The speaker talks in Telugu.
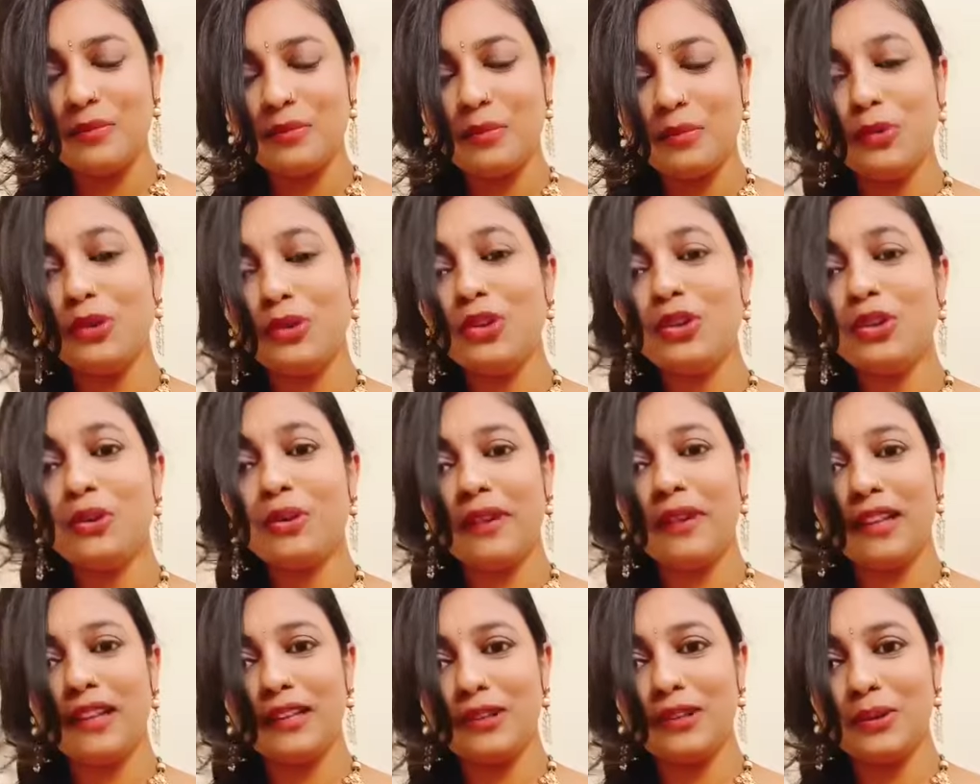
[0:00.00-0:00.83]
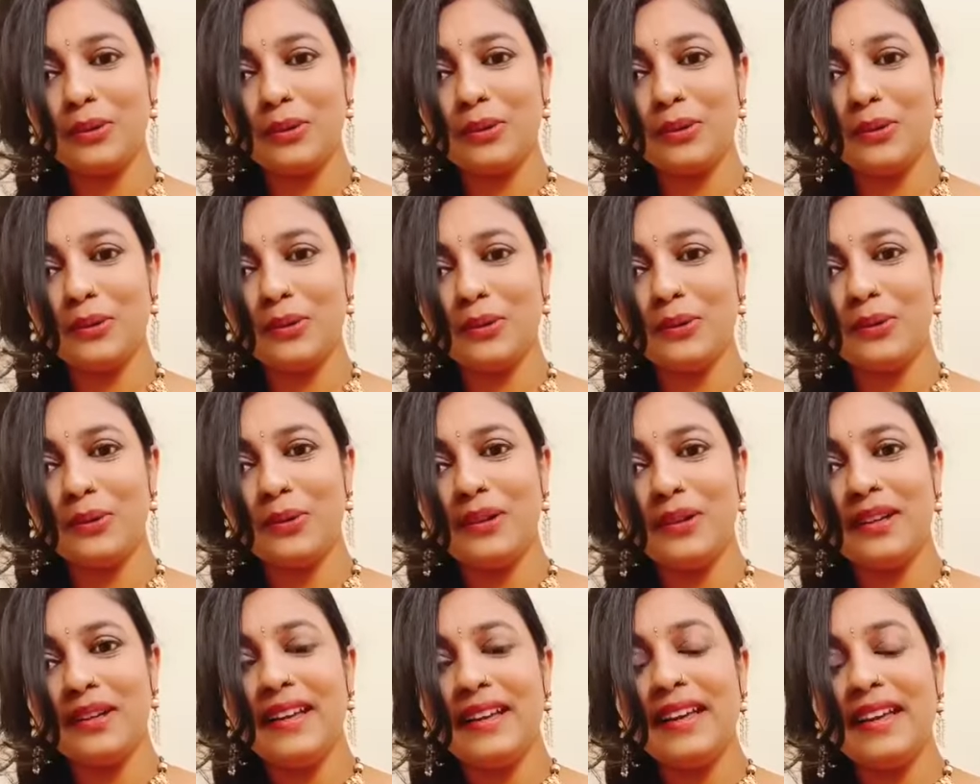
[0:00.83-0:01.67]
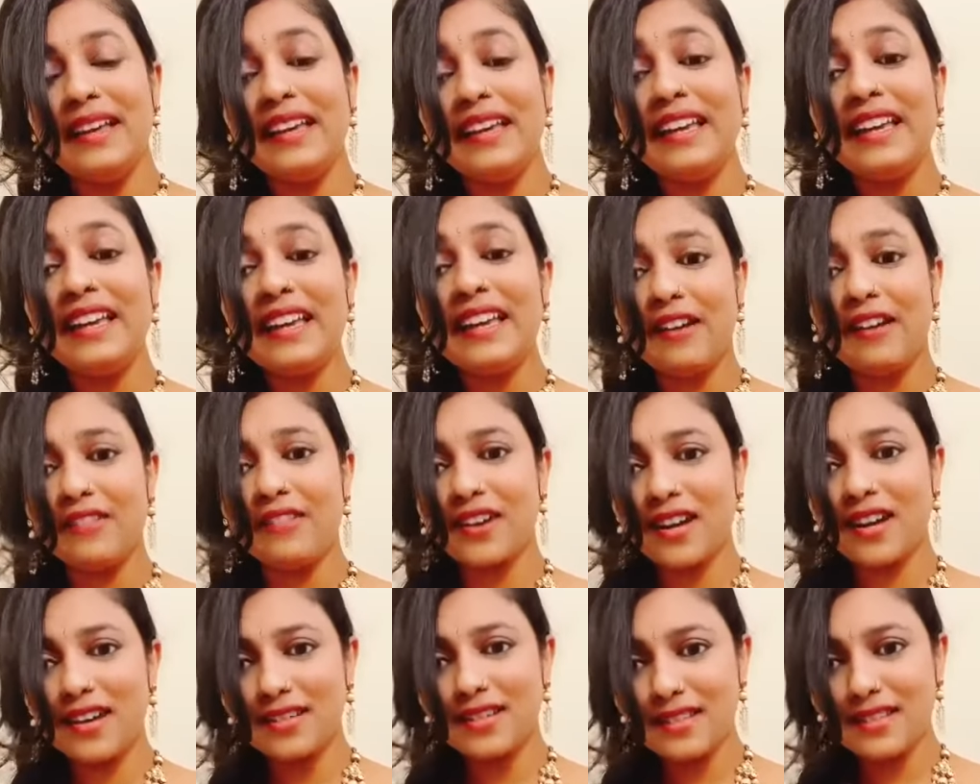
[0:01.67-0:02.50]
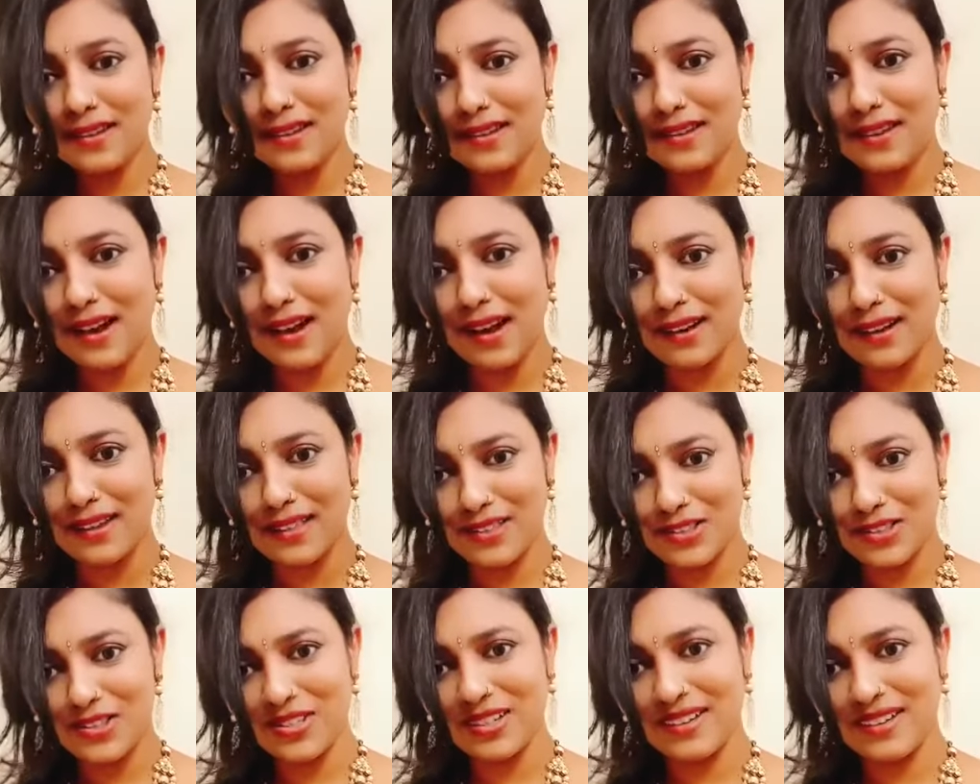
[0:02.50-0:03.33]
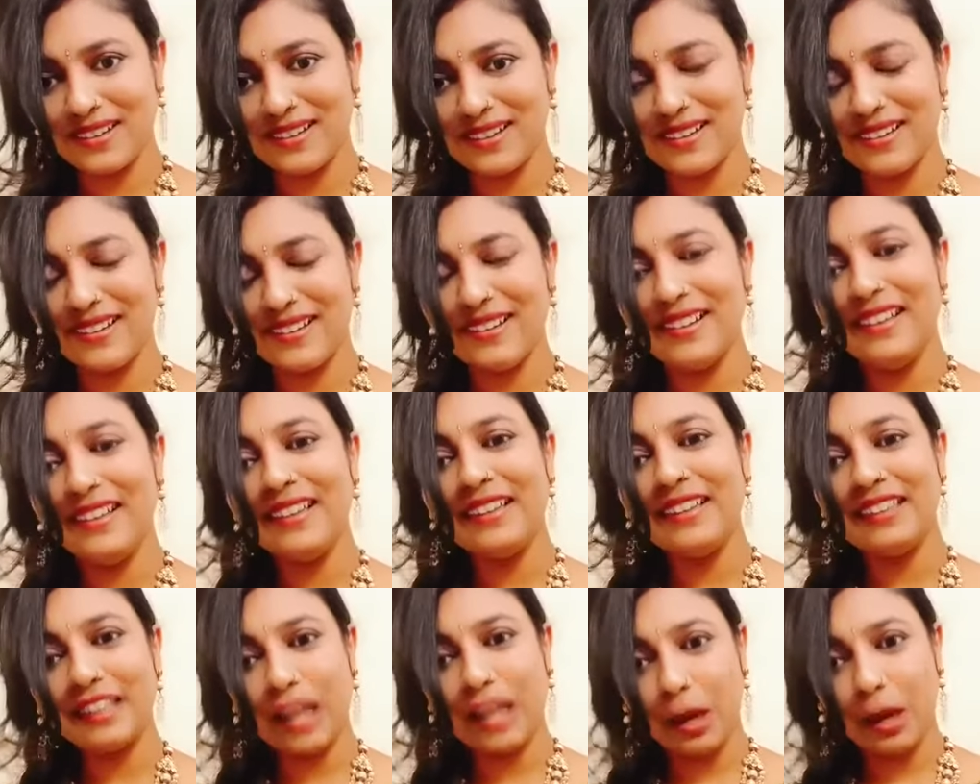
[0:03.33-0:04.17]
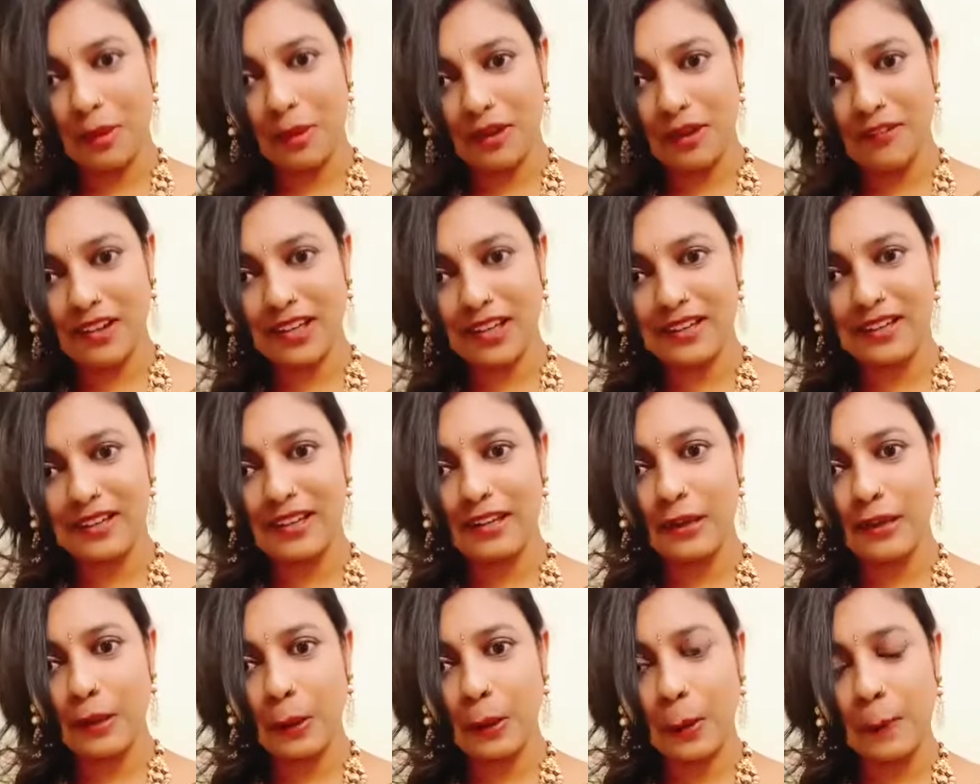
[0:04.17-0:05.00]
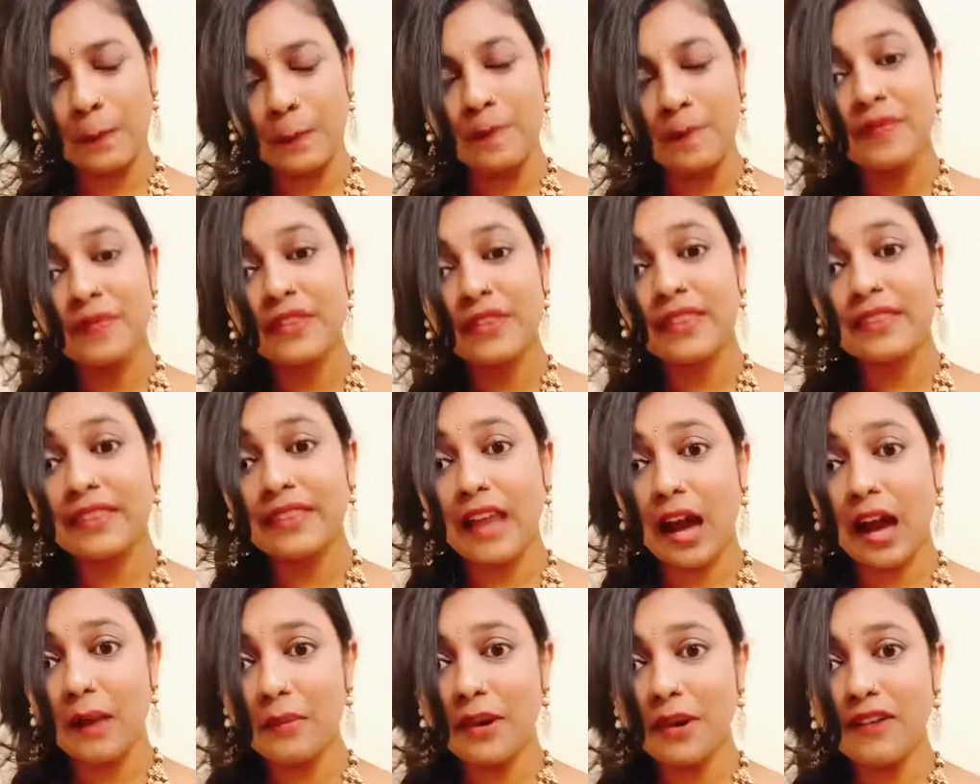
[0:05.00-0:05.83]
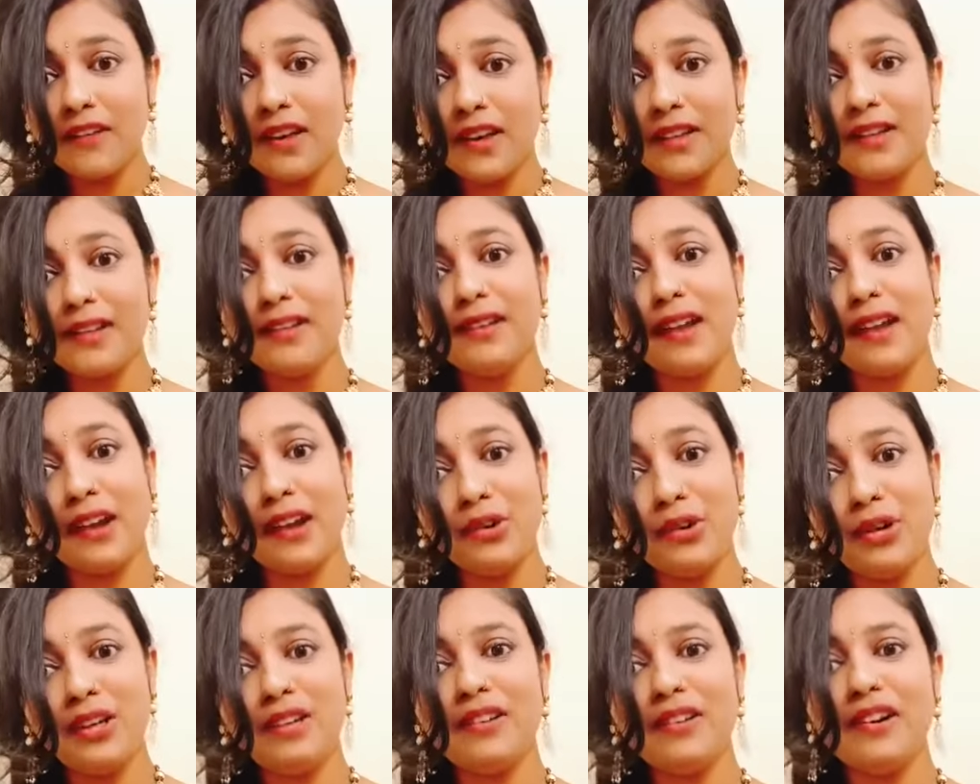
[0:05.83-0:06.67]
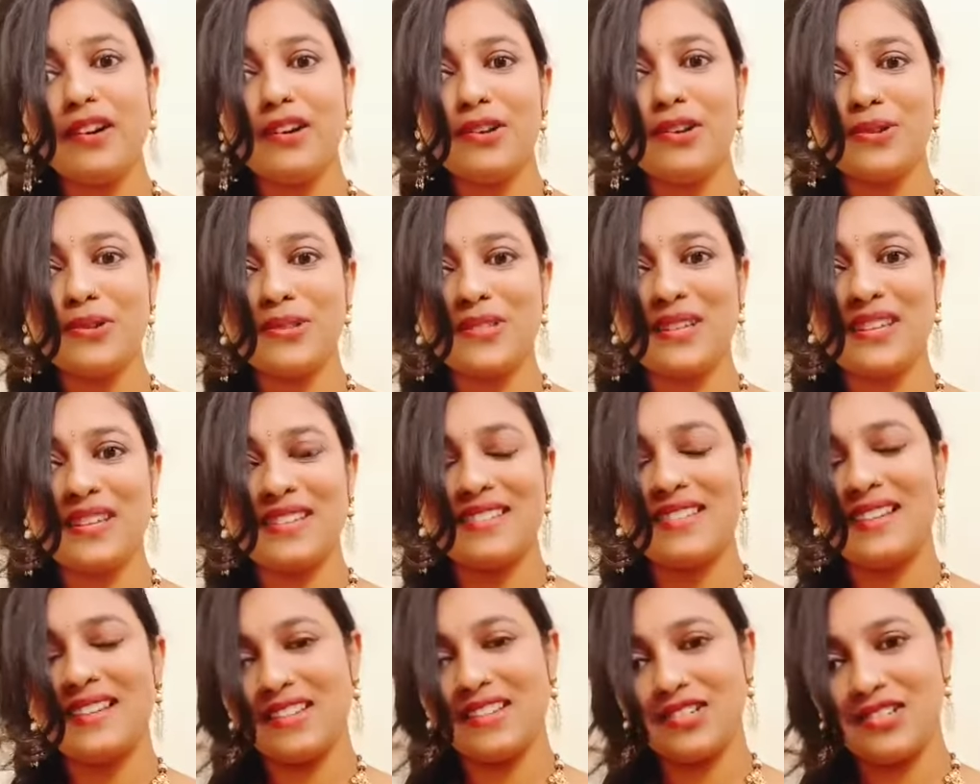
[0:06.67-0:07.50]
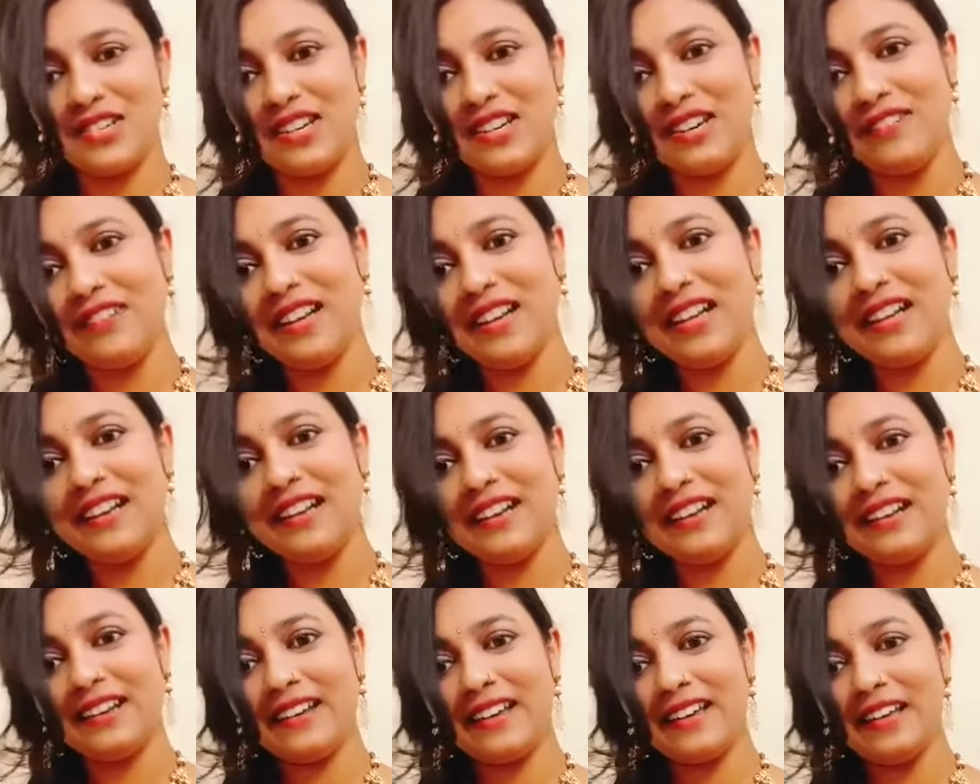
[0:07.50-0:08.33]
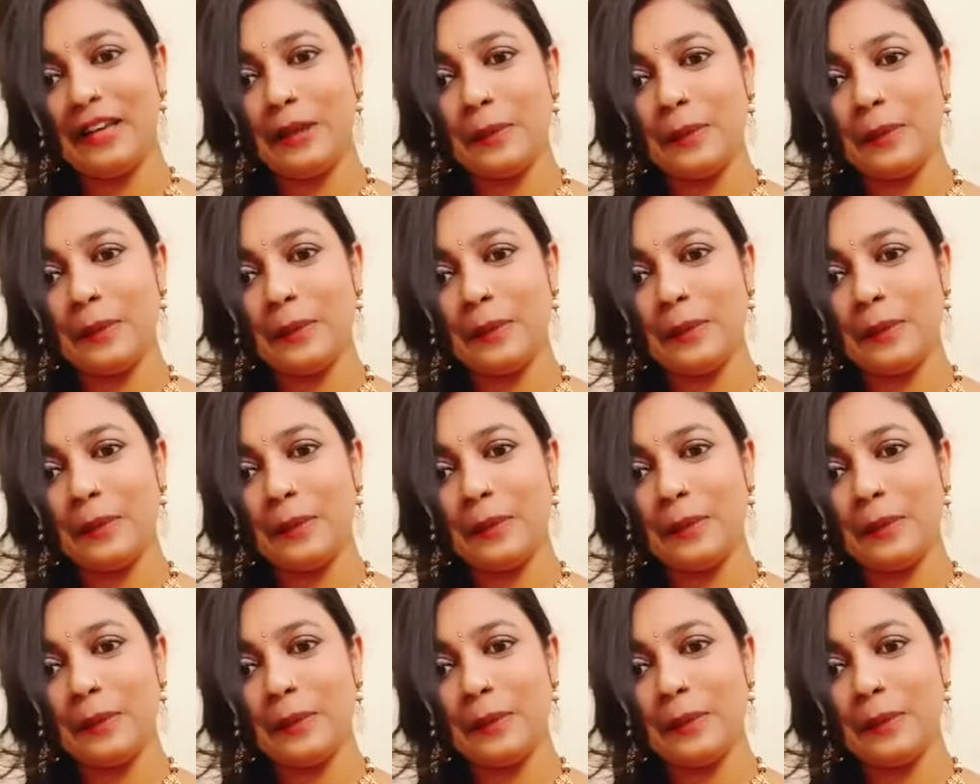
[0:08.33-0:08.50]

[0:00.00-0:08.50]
ముందుకు వెళ్తూ ఈ అవకాశాన్ని నాకిచ్చిన తామావారికి తామావారిని నన్ను ఇంట్రడ్యూస్ చేసిన శ్రీవల్లి గారికి